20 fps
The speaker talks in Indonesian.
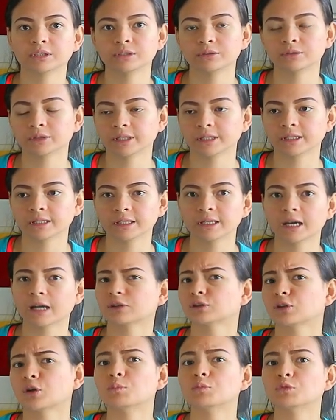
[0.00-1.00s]
tidur ini
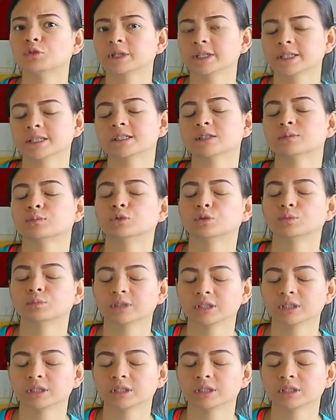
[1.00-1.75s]
atau mungkin sebelum